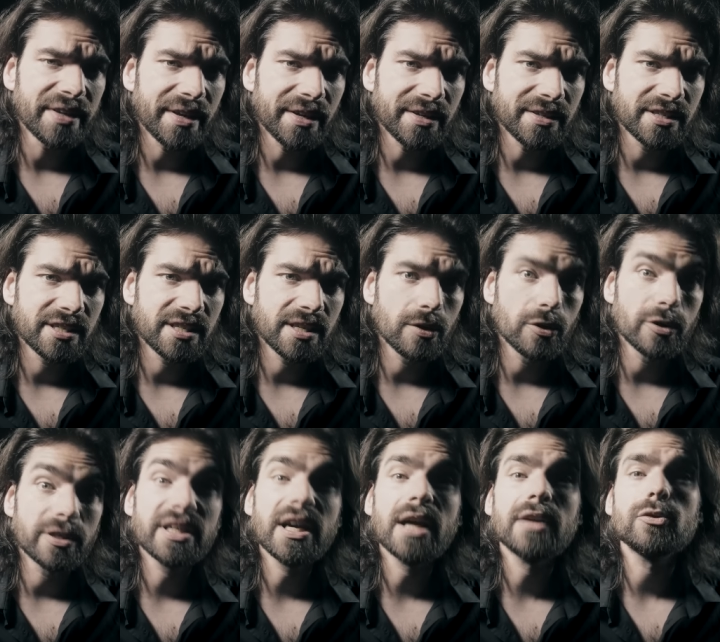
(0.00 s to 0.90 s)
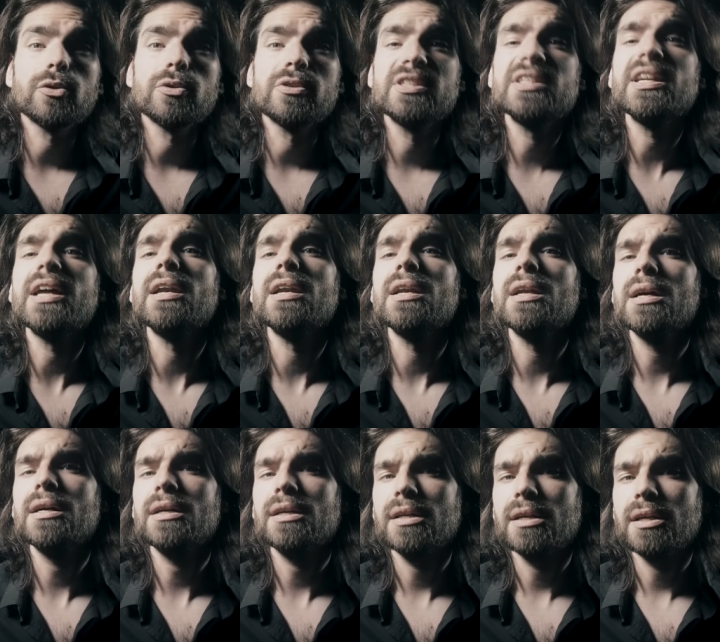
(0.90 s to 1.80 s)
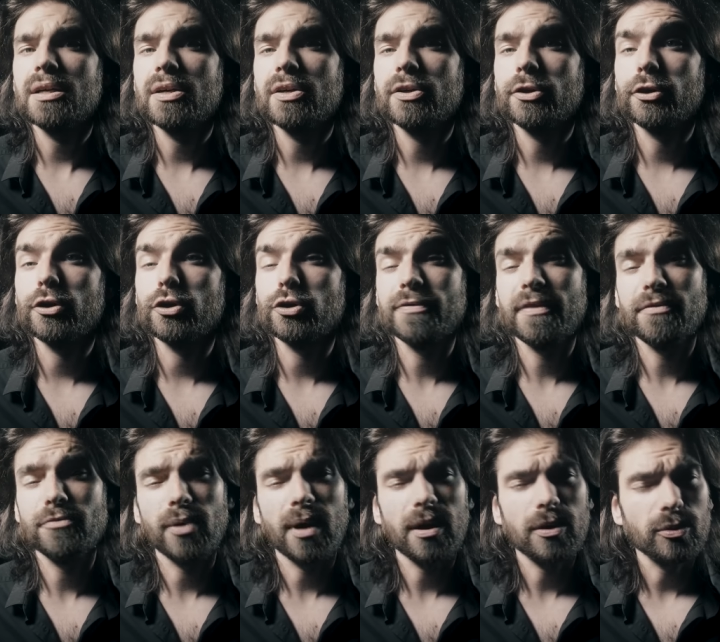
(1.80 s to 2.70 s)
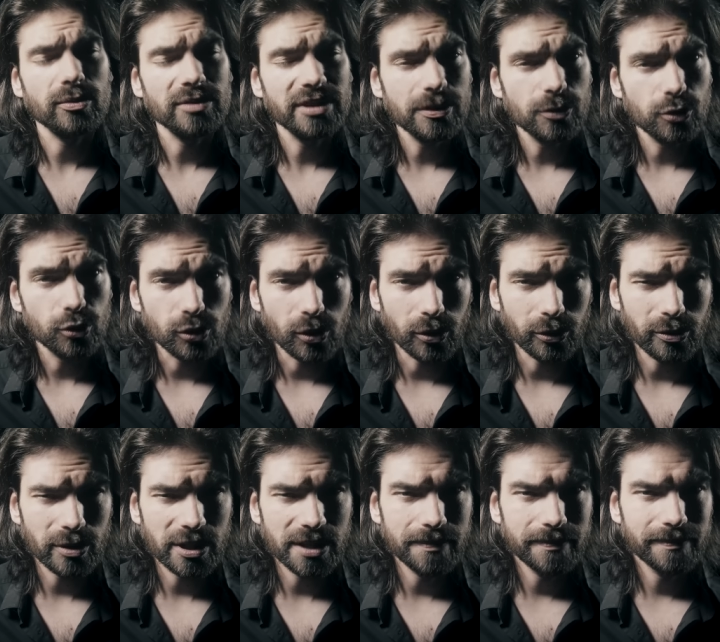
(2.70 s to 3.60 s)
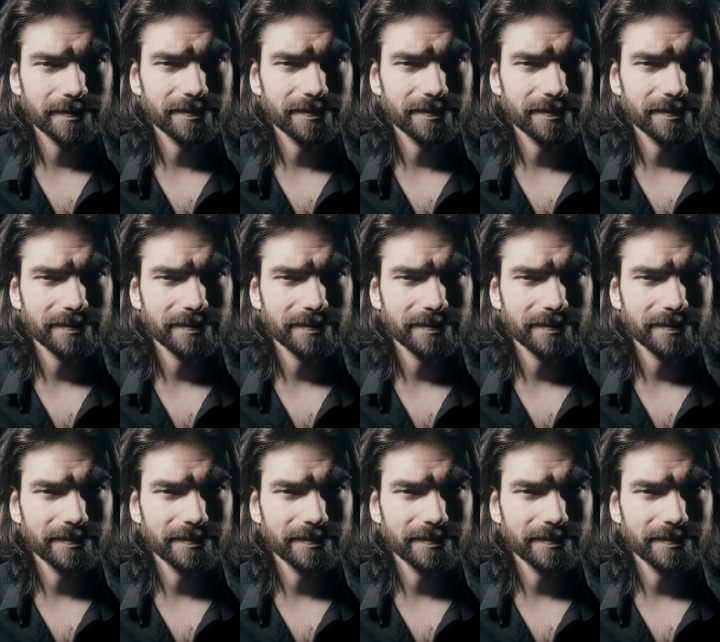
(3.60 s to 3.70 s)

et c'est le cas de celle que je vais vous raconter aujourd'hui.